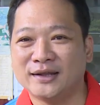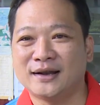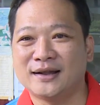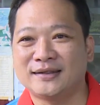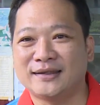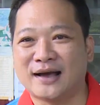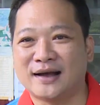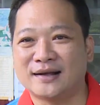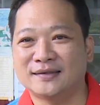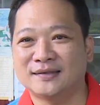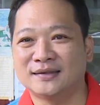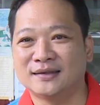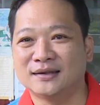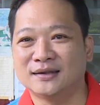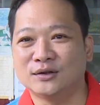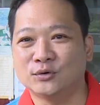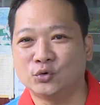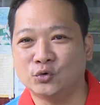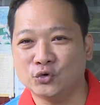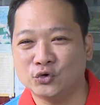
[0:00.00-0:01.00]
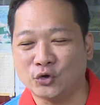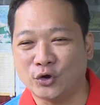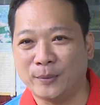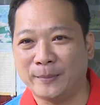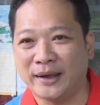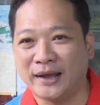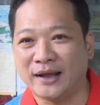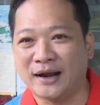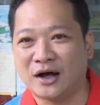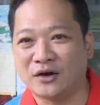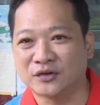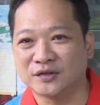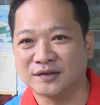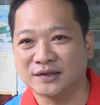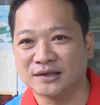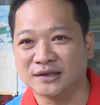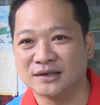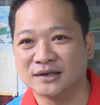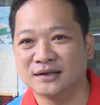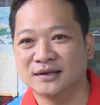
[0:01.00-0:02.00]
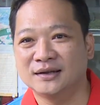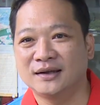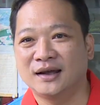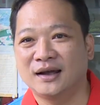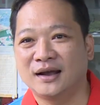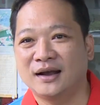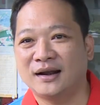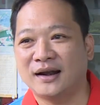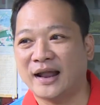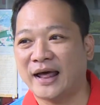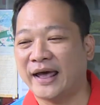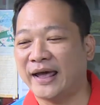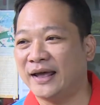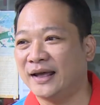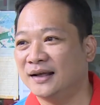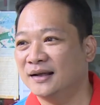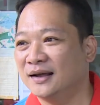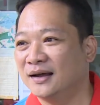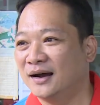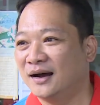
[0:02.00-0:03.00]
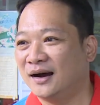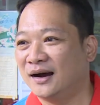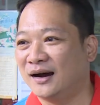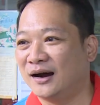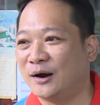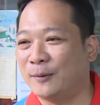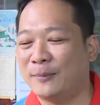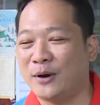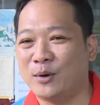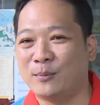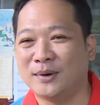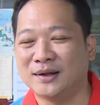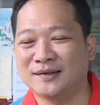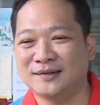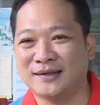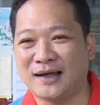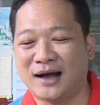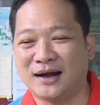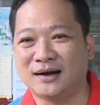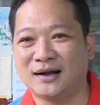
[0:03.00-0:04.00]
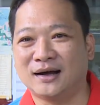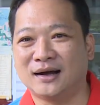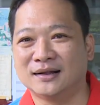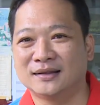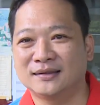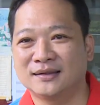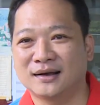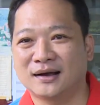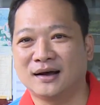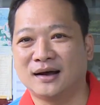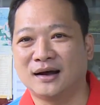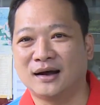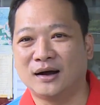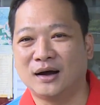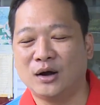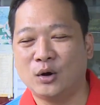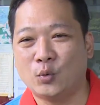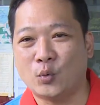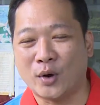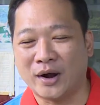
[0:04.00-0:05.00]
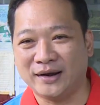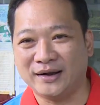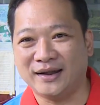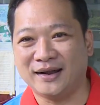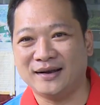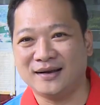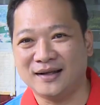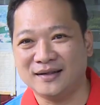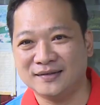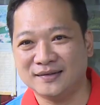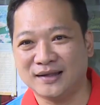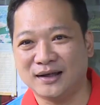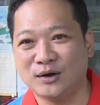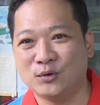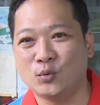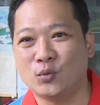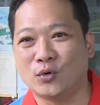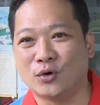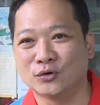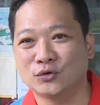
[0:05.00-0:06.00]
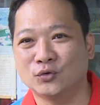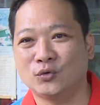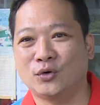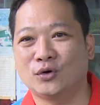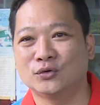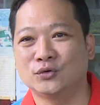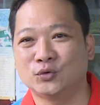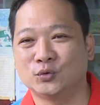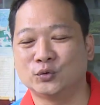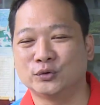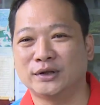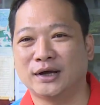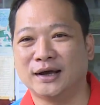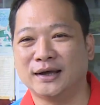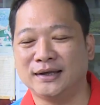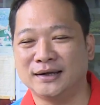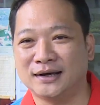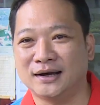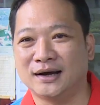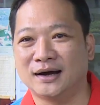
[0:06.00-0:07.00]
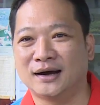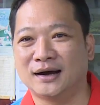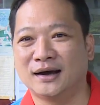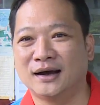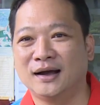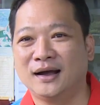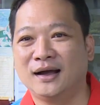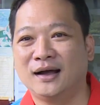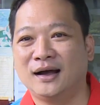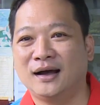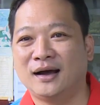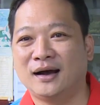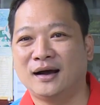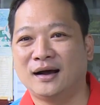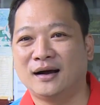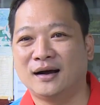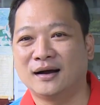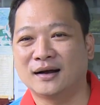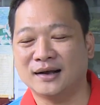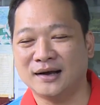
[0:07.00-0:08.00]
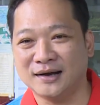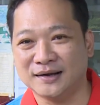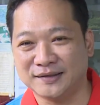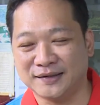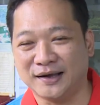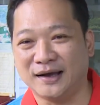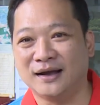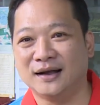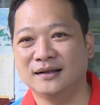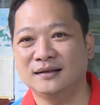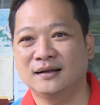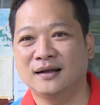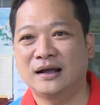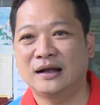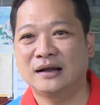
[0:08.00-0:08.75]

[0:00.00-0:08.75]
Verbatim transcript: 业的讲师吴学梅老师来，呃，帮我们上了这个“晚年人生我做主”的一个呃课程。